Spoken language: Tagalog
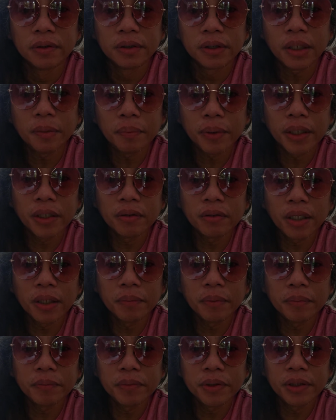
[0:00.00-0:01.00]
Siyempre, yung
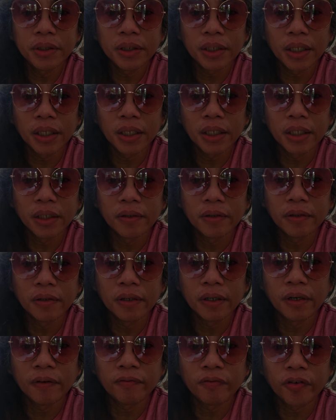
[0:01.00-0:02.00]
MMDA
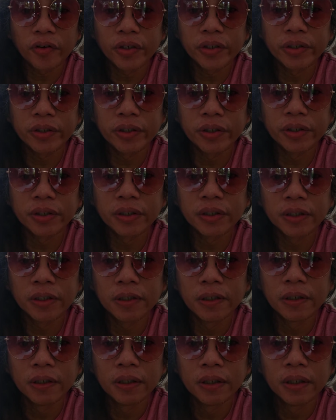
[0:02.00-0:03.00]
enforcers,
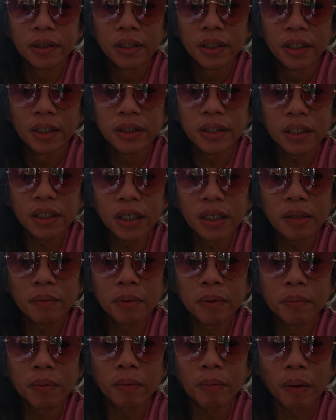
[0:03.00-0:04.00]
hindi rin
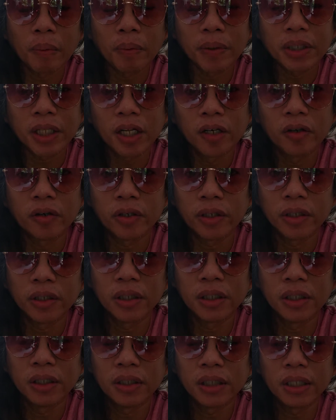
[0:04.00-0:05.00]
naman magpapatalo or
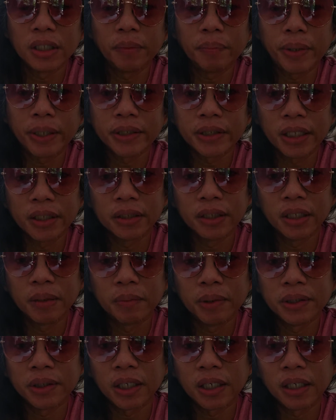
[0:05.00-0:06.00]
dedepensahan din
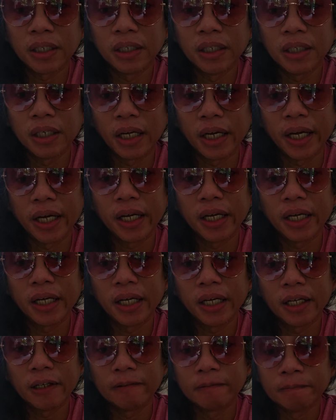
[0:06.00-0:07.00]
naman sarili nila.
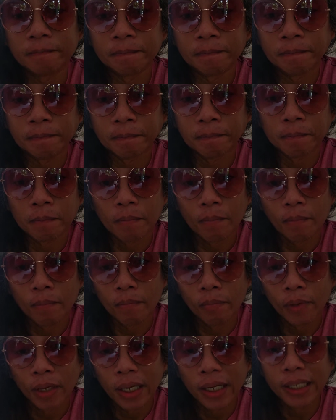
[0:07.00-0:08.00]
Eh,
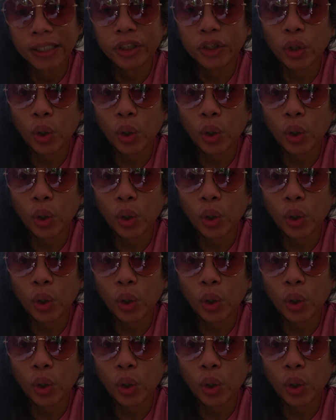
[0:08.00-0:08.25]
it